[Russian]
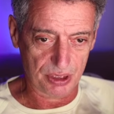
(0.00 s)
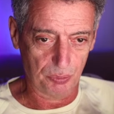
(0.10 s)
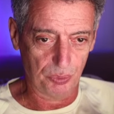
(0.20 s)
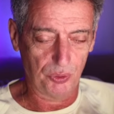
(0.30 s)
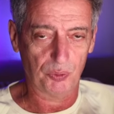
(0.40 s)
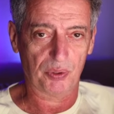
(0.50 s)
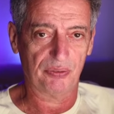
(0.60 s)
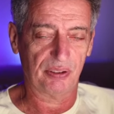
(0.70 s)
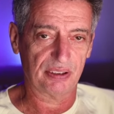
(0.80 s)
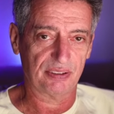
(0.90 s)
будь то
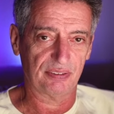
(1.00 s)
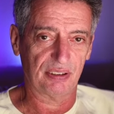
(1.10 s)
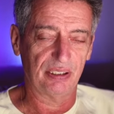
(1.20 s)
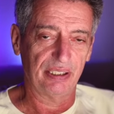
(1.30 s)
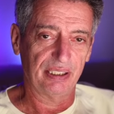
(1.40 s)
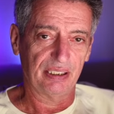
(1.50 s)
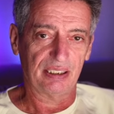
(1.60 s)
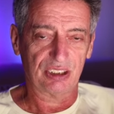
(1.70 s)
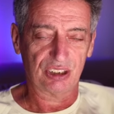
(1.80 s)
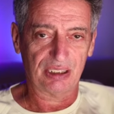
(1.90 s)
правительство
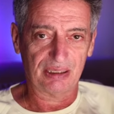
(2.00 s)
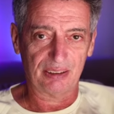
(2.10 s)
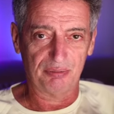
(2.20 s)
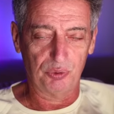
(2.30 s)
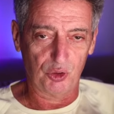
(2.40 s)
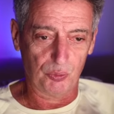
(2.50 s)
штатов, будь то